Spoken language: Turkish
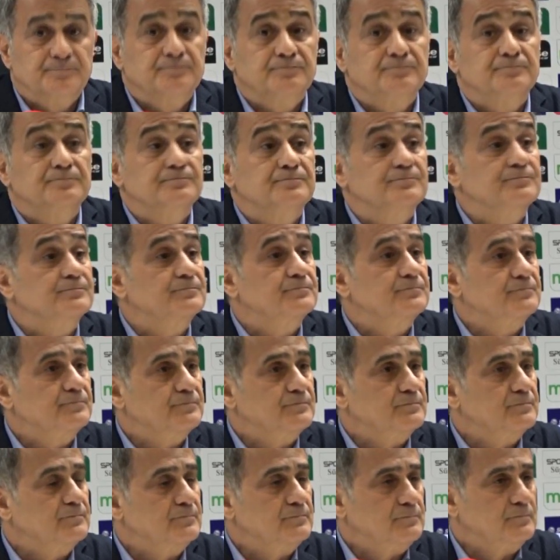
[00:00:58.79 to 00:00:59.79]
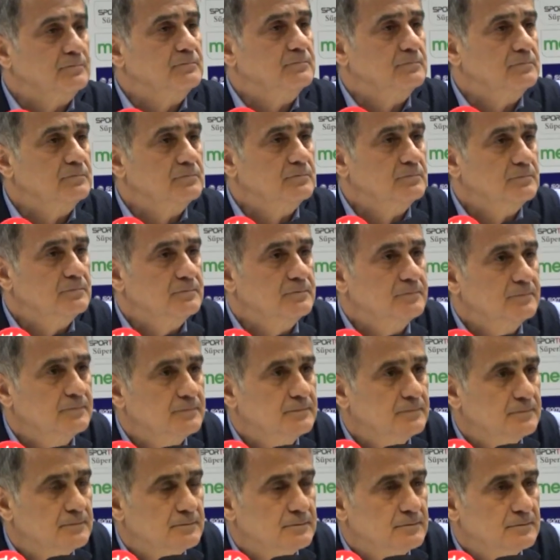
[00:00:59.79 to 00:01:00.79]
Ya, kural hatasını herkes
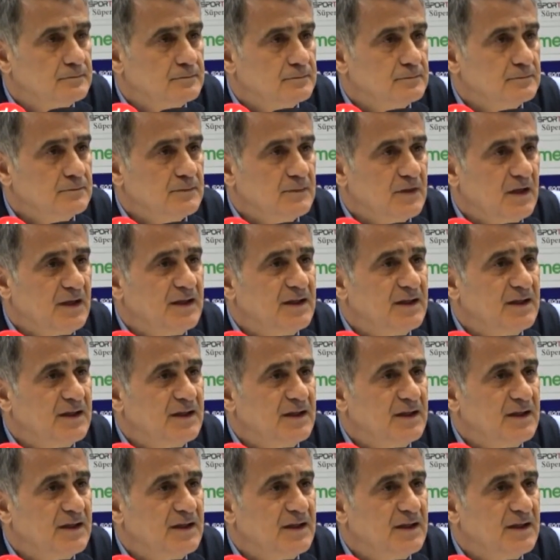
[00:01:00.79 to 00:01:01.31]
çok merak ediyor.